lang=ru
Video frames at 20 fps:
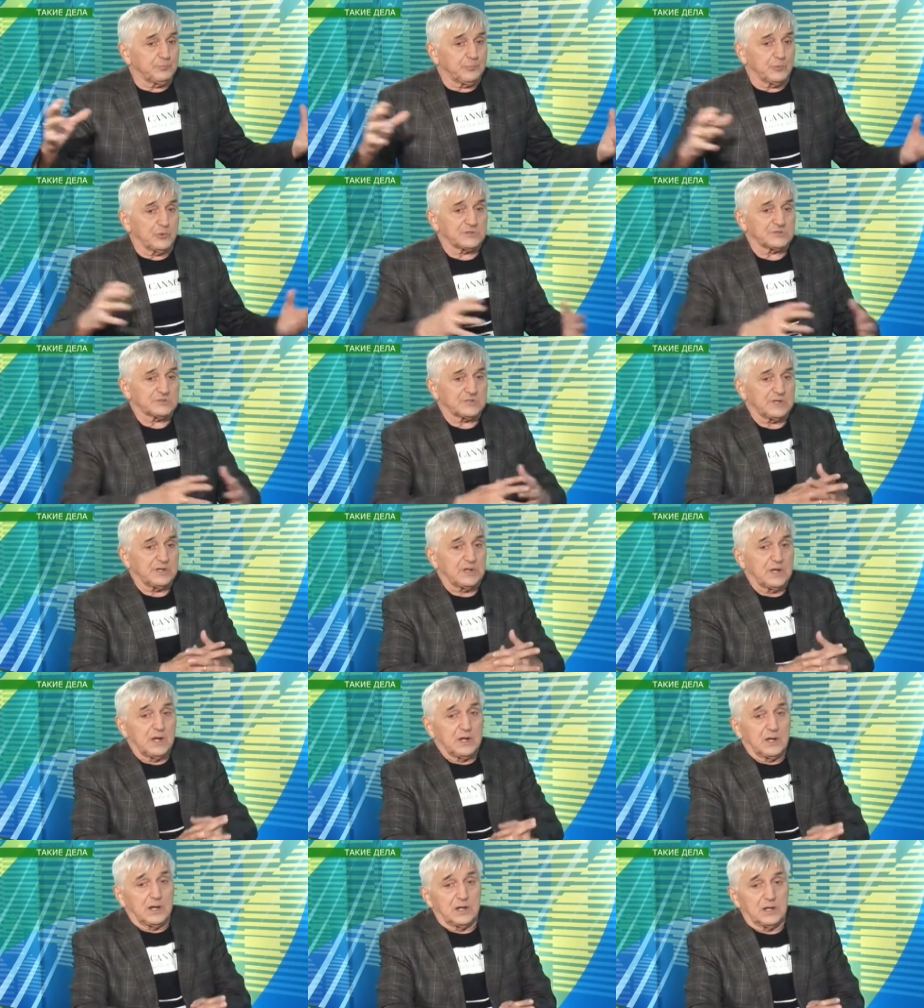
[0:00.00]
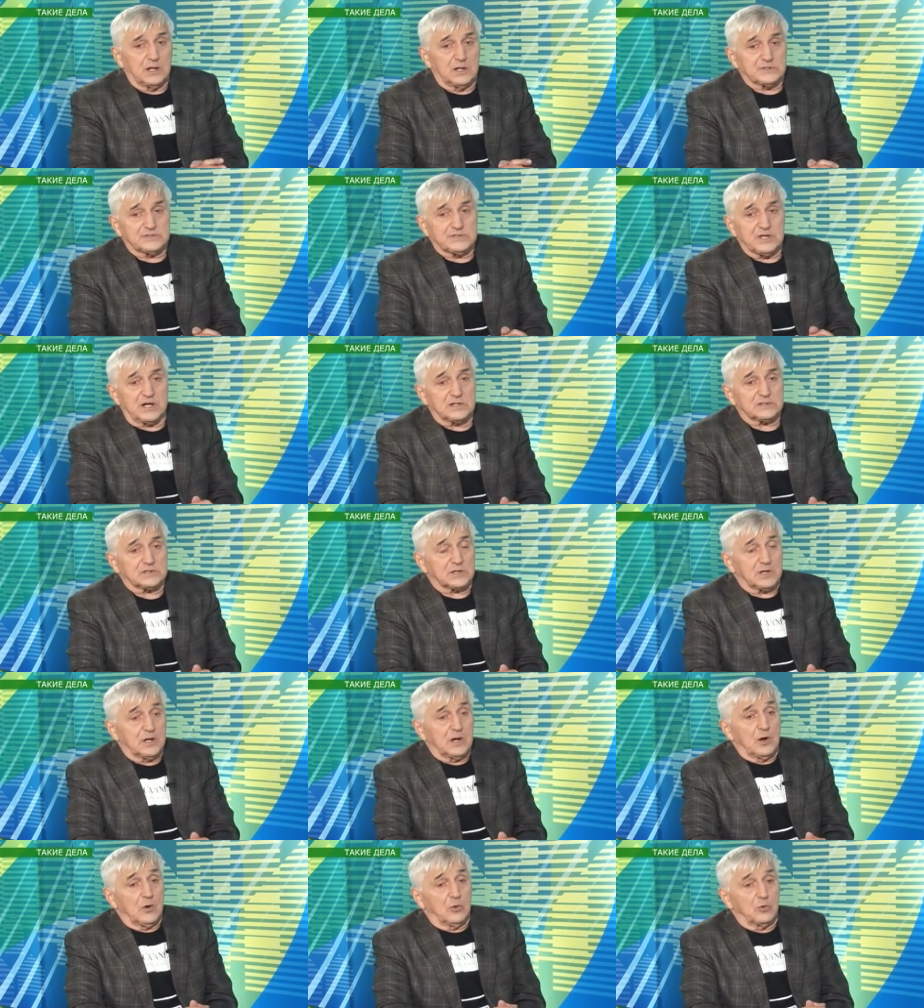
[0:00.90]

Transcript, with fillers: польский э, театр,